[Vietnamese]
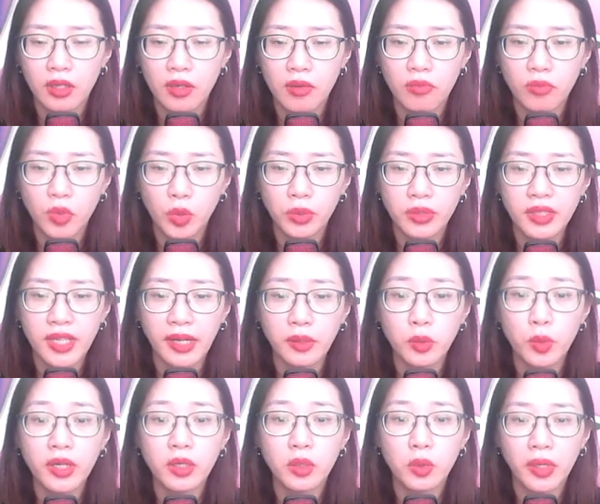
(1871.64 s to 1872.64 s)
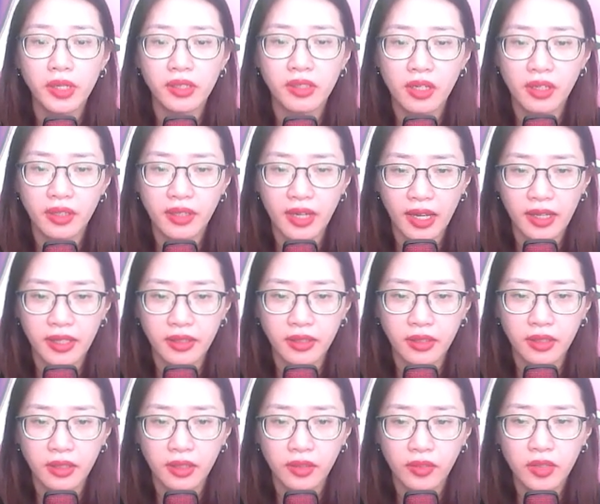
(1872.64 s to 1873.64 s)
Muốn giải quyết nguy cơ này,
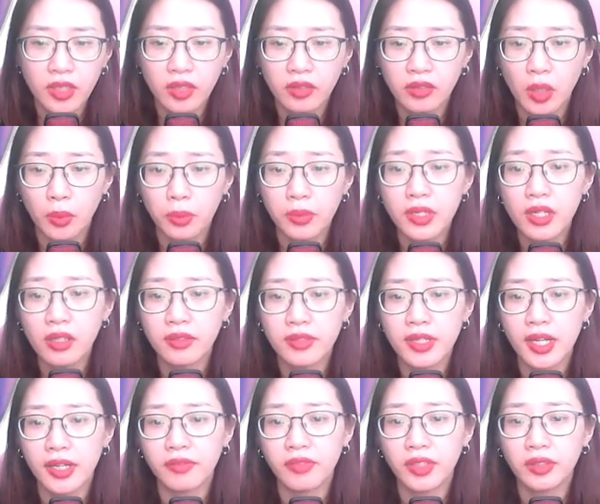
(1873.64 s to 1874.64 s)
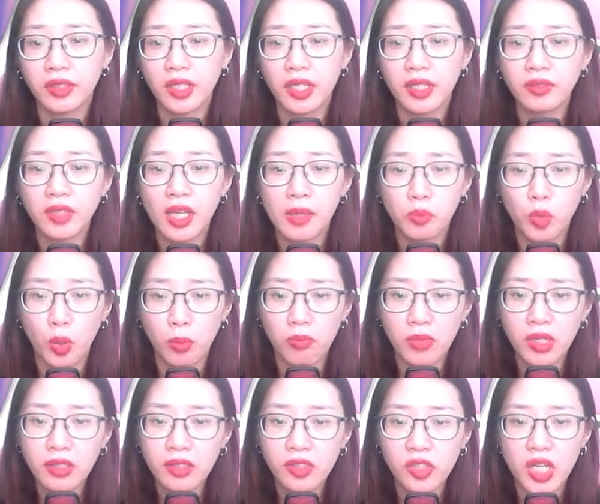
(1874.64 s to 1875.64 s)
nhân tộc nhất định phải tiến thêm một
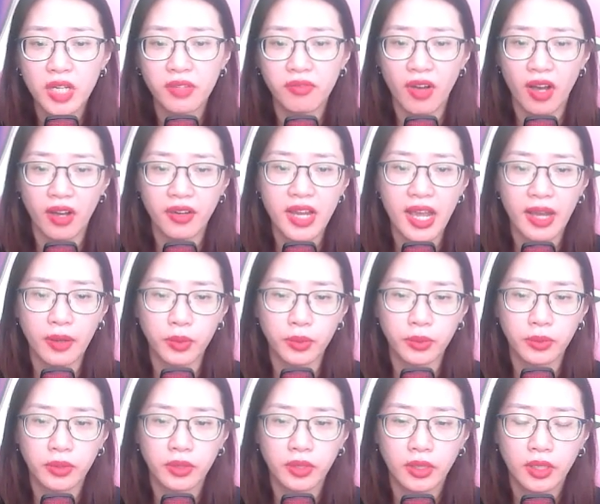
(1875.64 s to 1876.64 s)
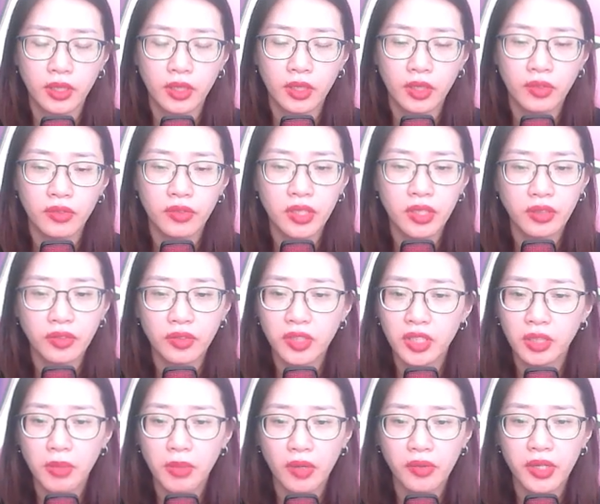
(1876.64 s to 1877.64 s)
bước trên võ đạo, nhưng
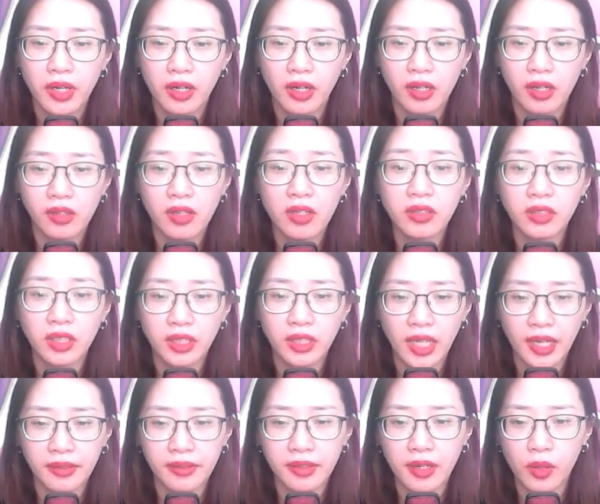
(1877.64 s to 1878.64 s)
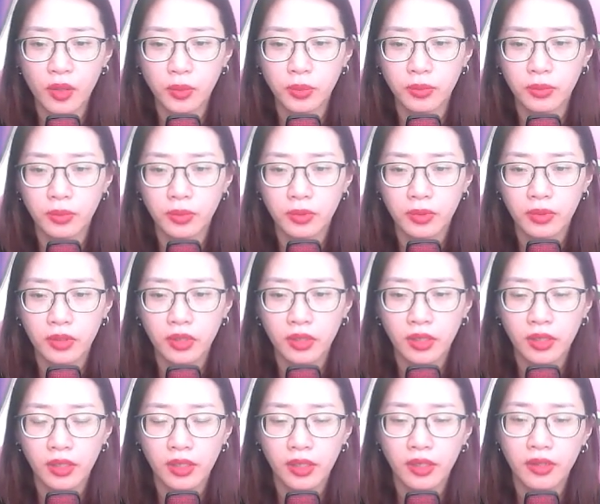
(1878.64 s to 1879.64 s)
chưa bao giờ có người thành công.
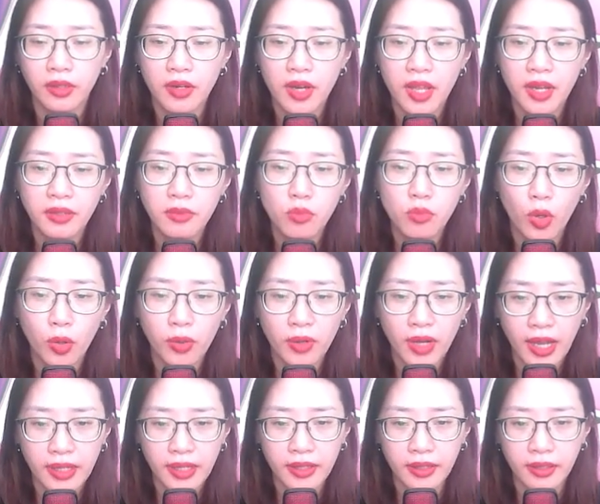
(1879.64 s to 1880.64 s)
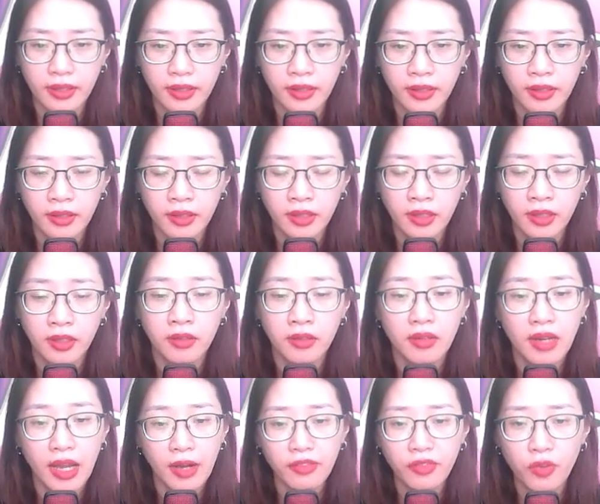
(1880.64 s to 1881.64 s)
Đến một ngày,
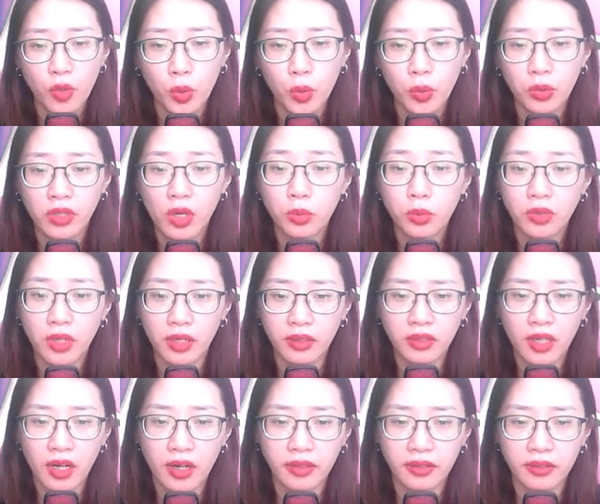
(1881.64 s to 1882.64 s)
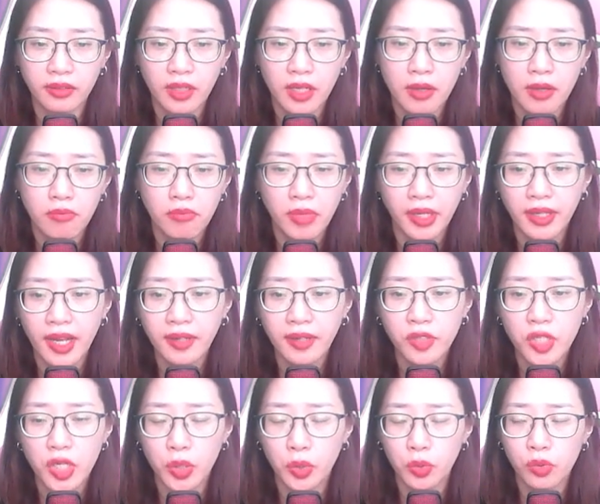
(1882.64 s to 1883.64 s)
lão phu không cẩn thận bị hắc
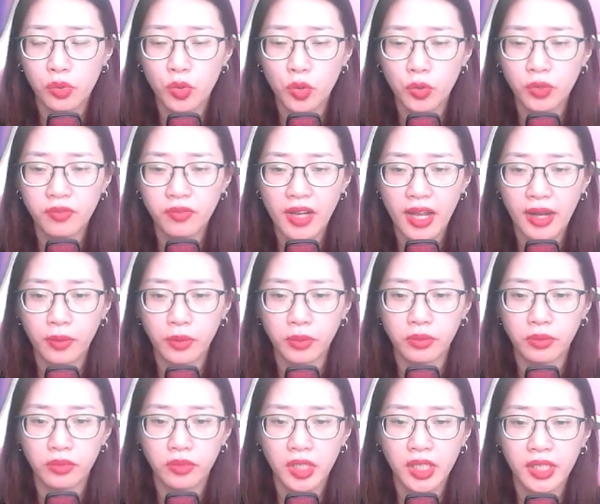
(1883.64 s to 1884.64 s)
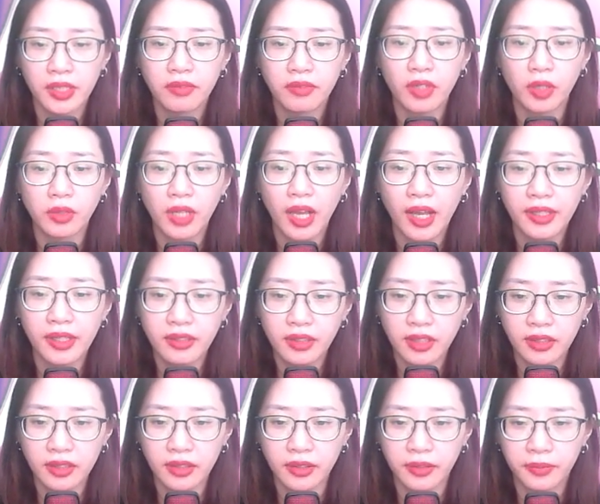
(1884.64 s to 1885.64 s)
triều cuốn vào, tiến vào Thái
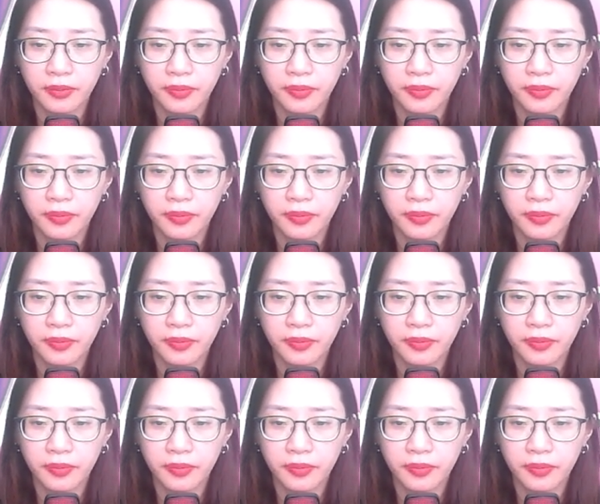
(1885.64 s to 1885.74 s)
Khư.